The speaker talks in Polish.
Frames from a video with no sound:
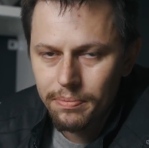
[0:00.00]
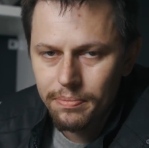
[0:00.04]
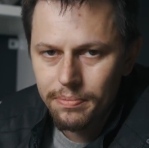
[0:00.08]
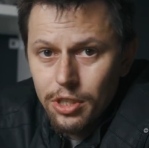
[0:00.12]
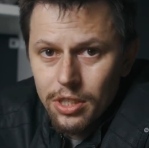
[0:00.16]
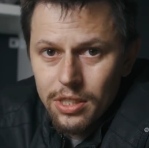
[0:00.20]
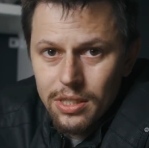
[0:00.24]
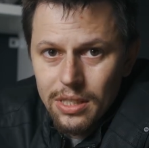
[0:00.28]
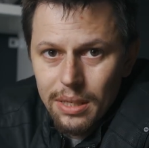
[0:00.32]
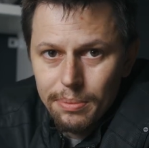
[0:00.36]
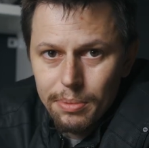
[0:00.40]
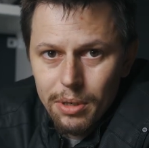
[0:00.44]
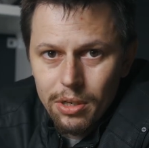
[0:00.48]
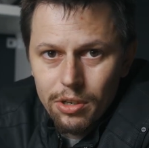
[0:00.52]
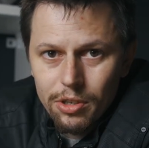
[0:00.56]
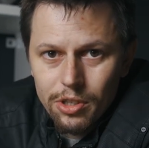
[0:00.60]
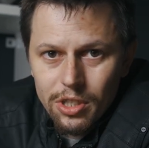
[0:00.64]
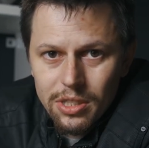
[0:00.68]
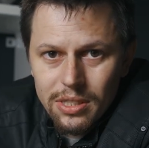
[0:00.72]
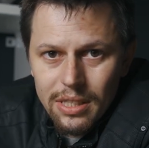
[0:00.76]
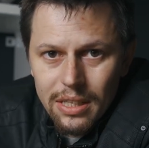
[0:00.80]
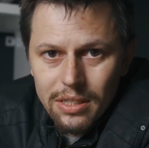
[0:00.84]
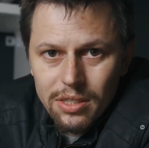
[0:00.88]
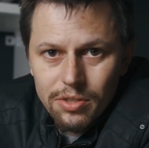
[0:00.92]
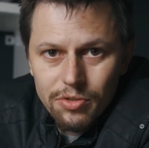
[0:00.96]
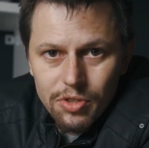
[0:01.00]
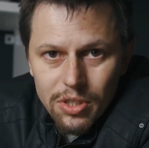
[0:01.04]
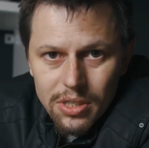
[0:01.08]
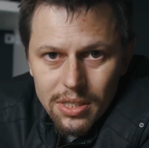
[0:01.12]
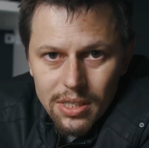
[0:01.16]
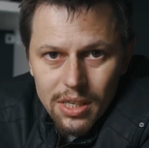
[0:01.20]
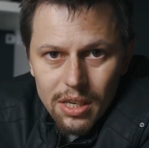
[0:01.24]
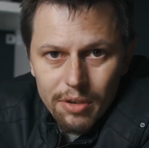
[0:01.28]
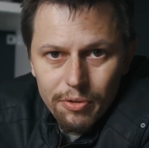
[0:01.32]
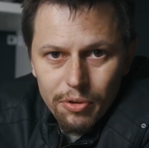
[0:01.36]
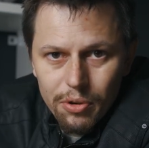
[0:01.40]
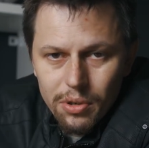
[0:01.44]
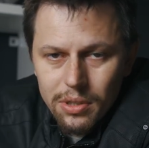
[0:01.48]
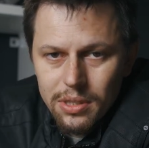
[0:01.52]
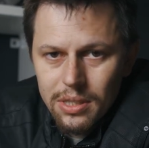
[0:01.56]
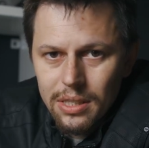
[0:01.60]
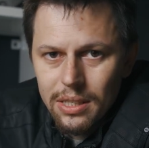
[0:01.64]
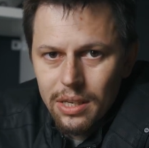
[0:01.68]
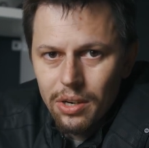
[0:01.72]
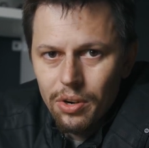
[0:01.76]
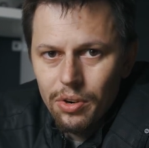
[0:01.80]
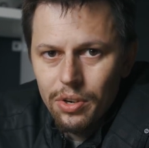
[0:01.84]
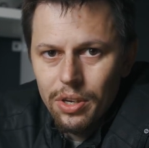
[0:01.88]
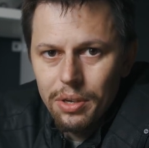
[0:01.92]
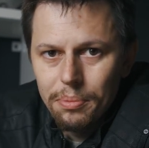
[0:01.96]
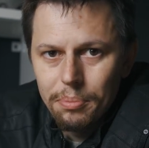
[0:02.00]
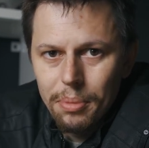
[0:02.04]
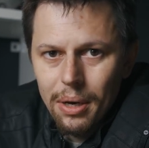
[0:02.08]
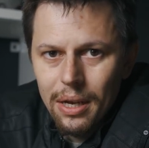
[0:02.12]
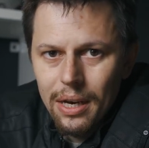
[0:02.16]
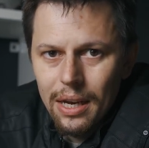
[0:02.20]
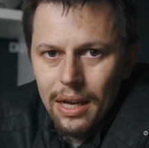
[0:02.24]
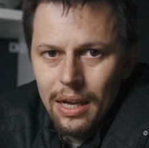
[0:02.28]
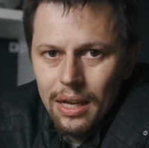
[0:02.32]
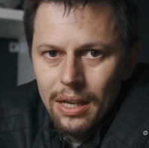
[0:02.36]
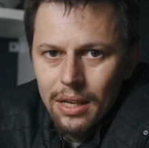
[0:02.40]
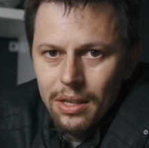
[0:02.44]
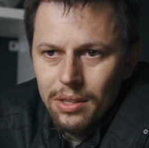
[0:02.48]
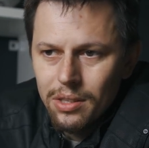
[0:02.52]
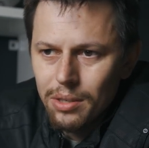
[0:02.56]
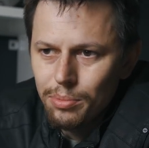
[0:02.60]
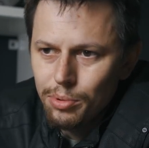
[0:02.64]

Jeśli chcemy korzystać z wszystkich funkcji tego gimbala,